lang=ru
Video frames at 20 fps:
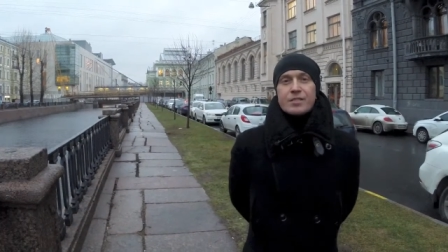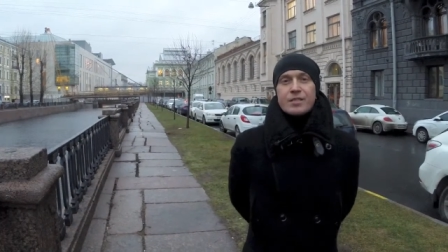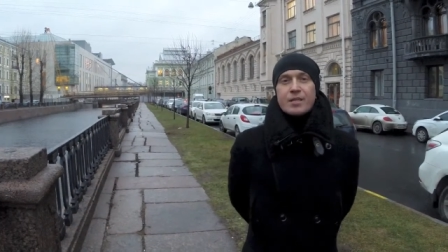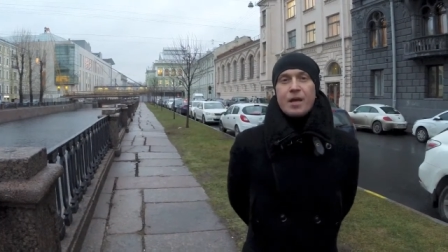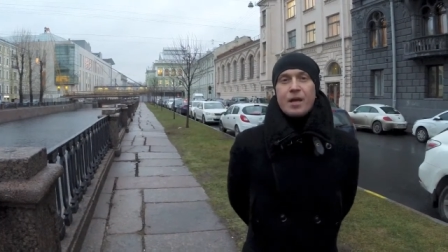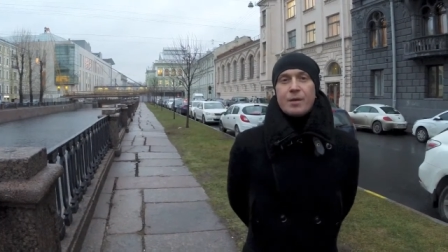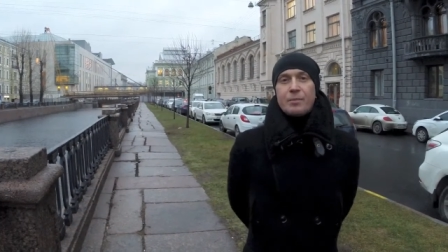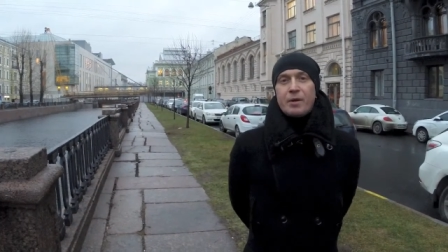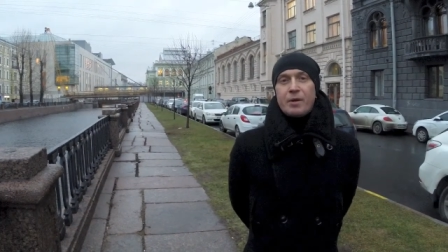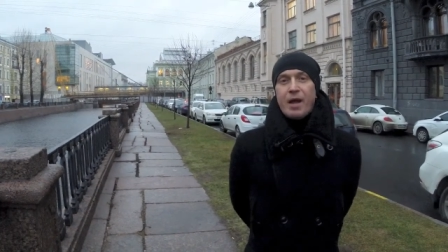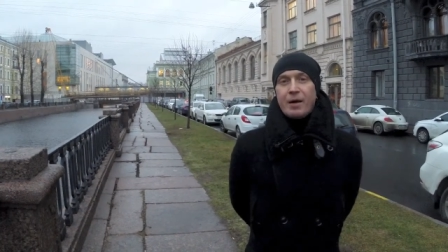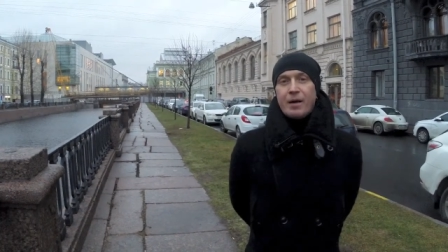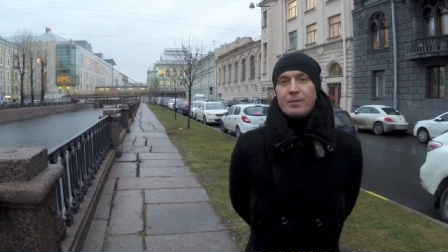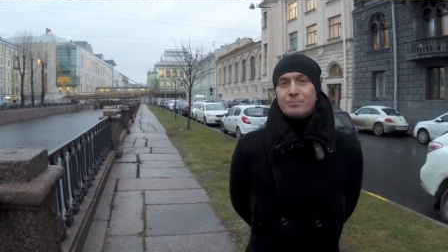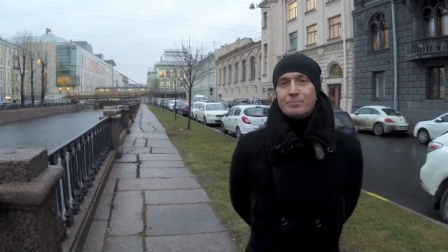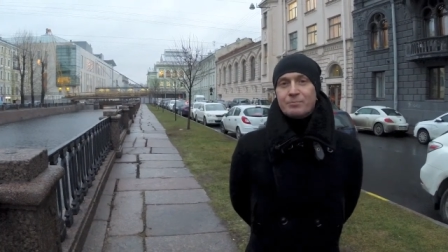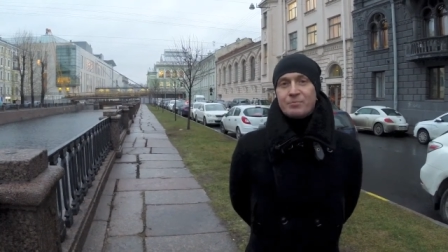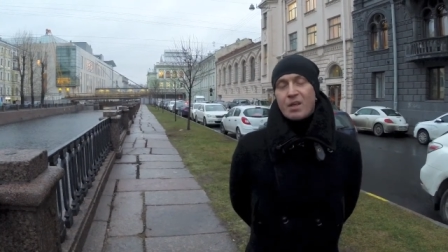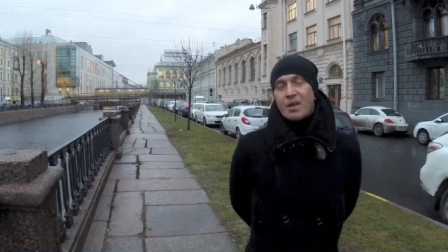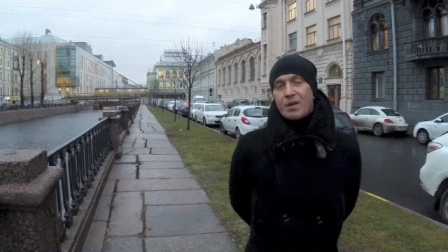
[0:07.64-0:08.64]
декабря.
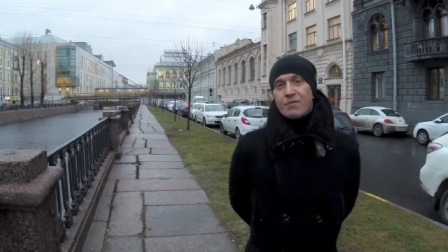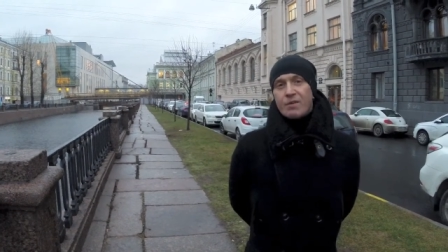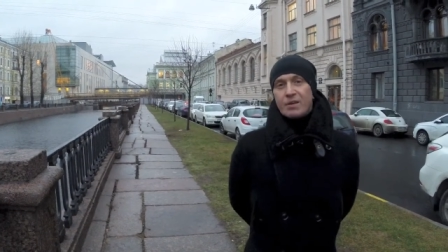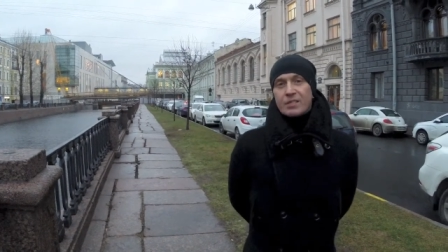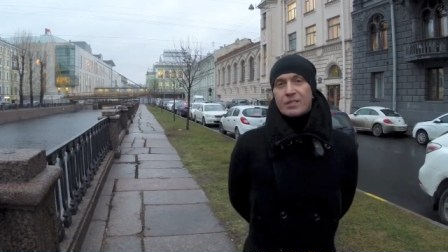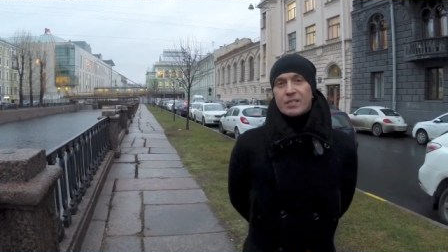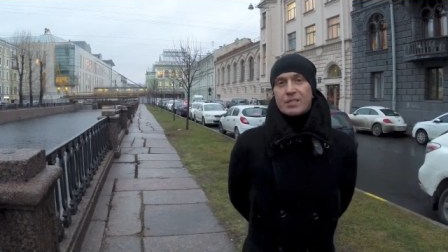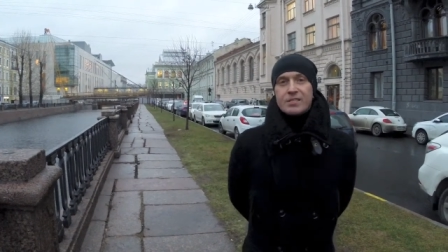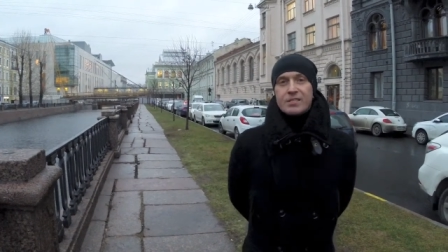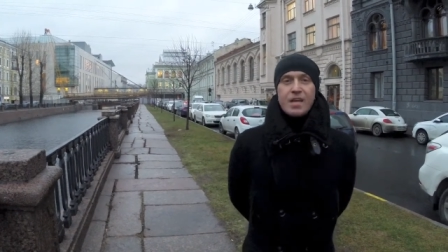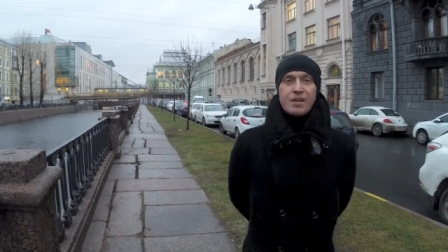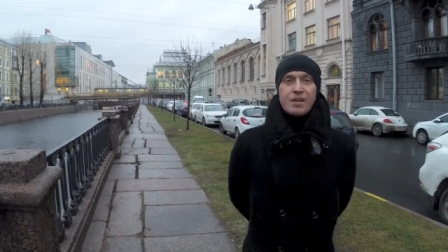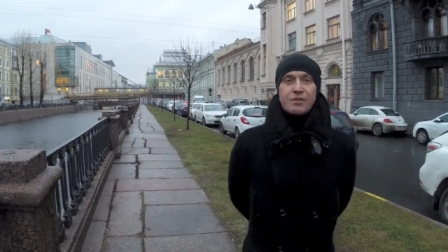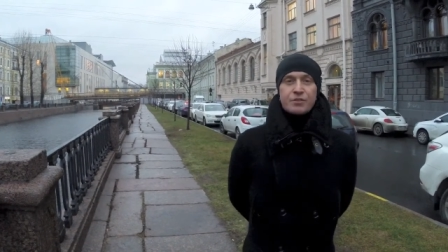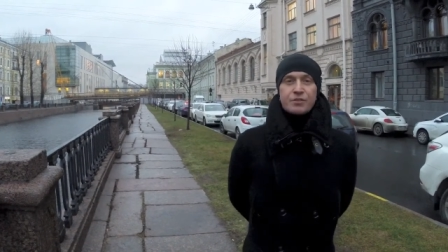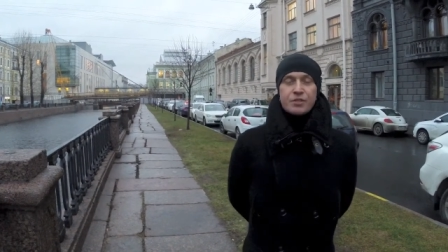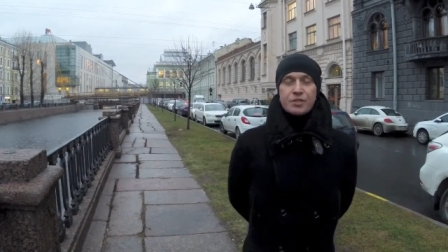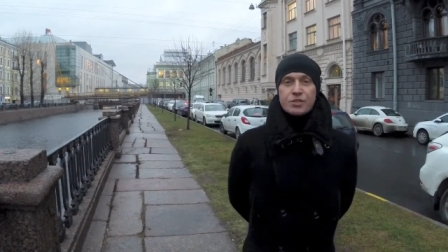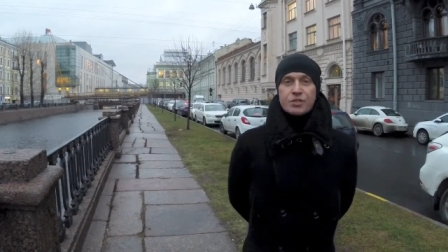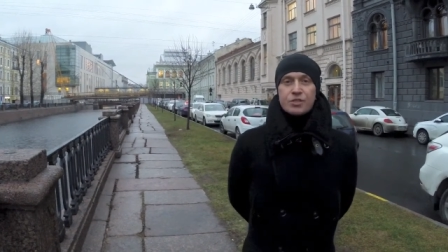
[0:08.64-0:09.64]
В этот день, в
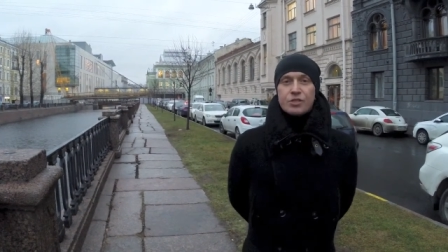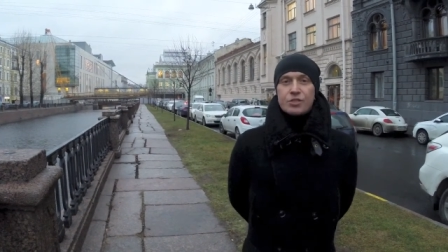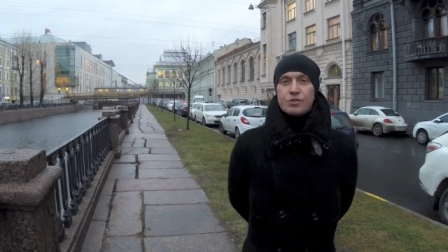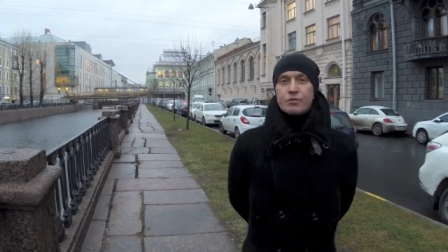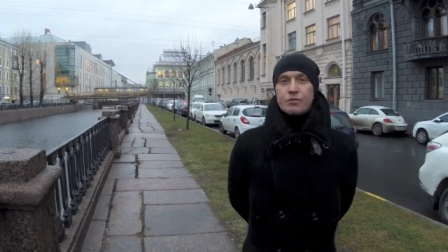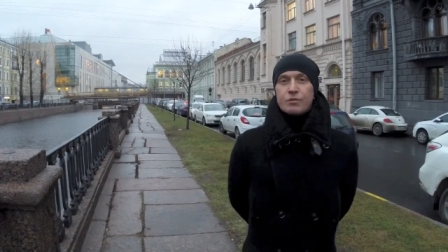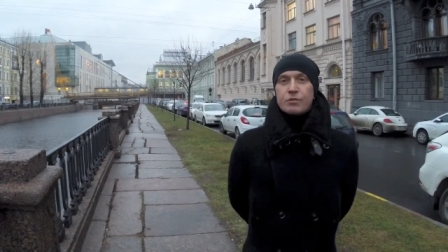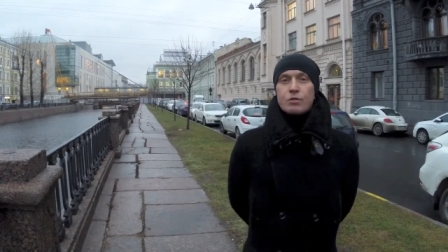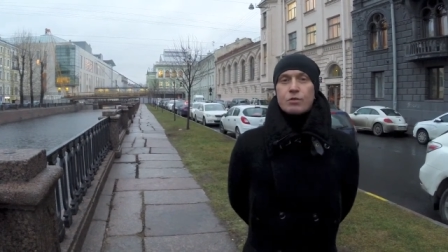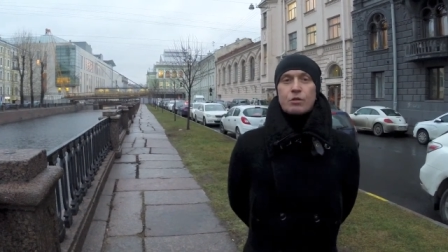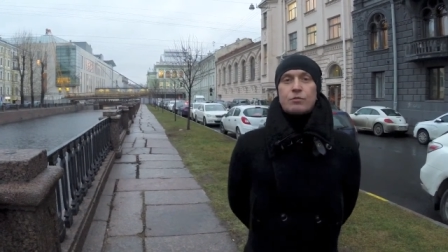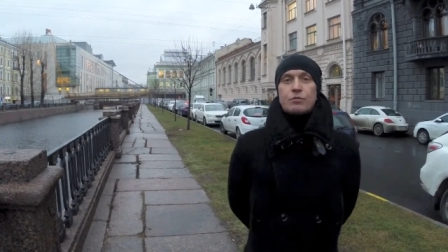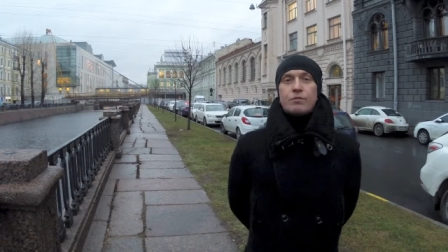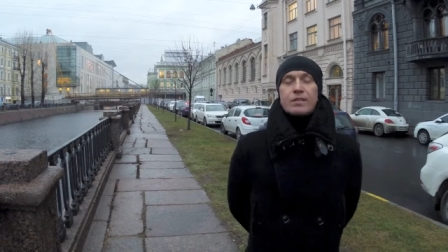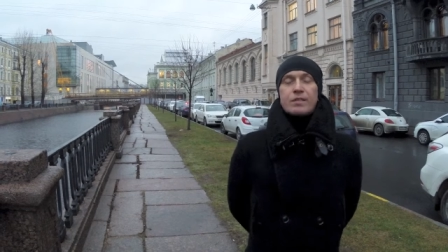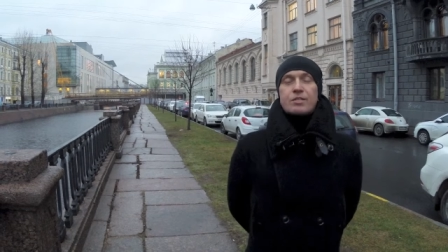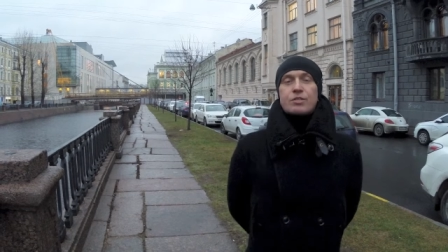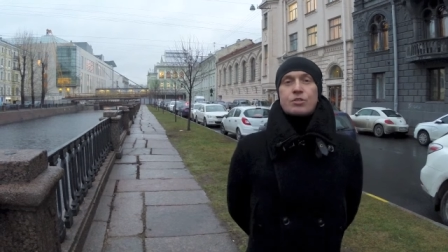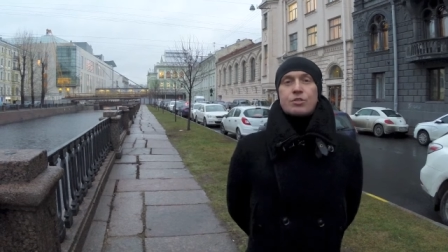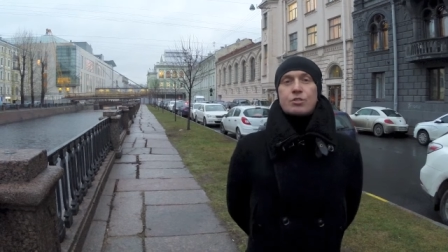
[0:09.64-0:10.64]

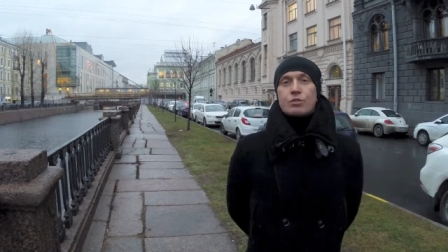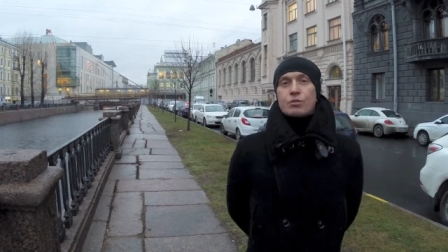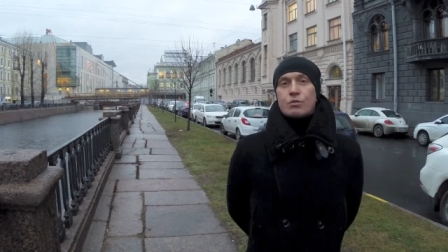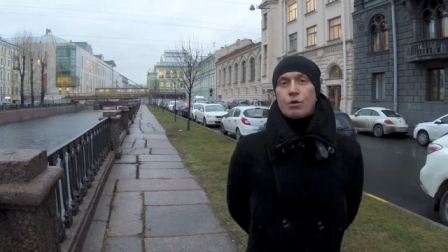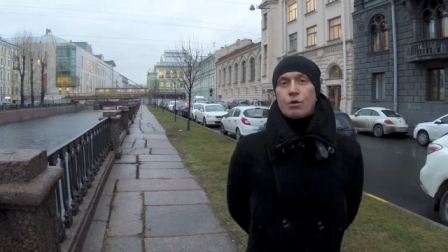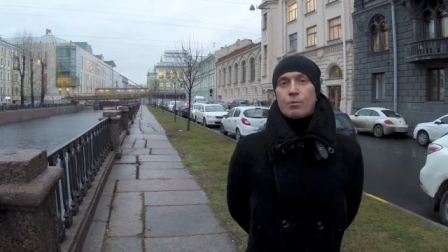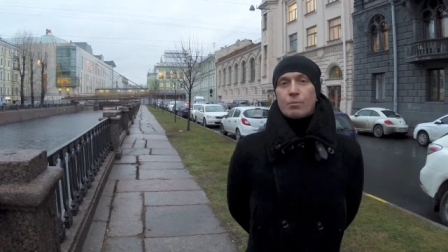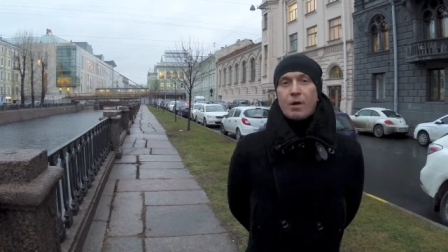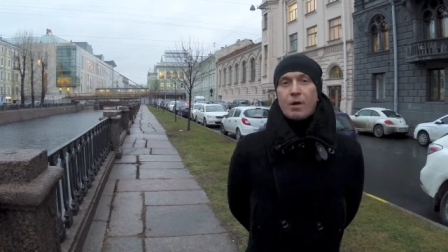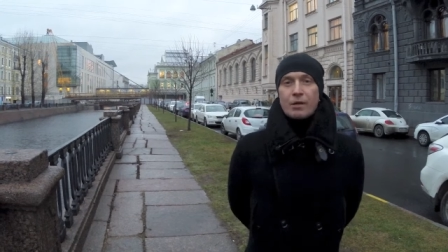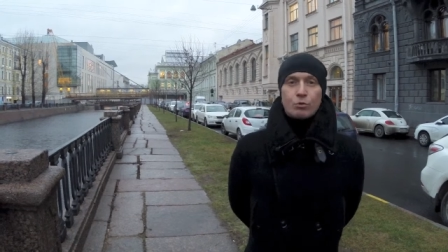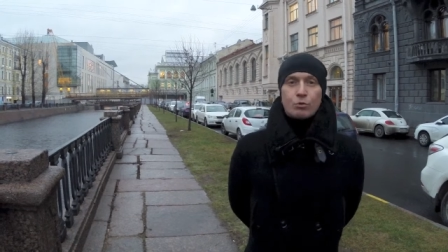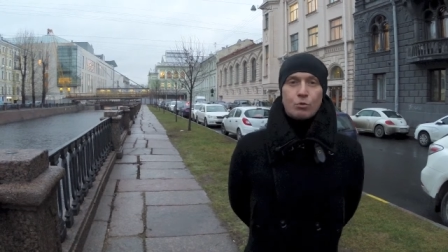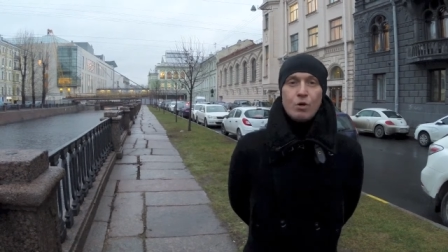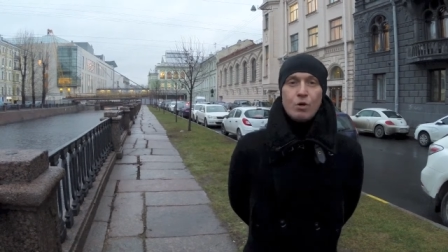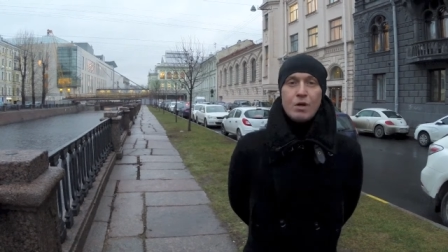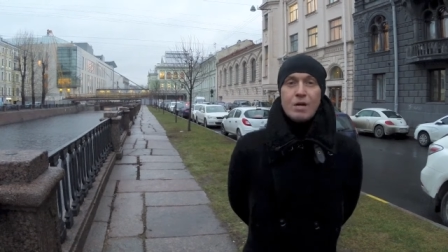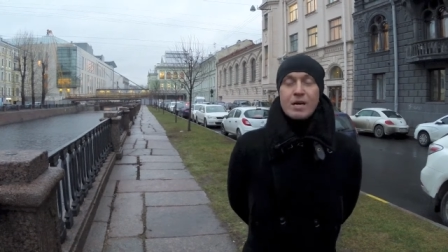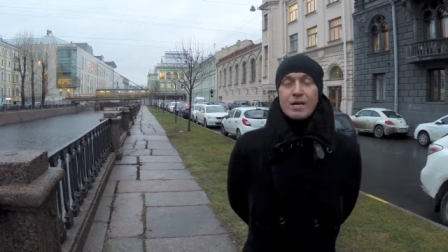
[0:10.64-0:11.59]
1926 году,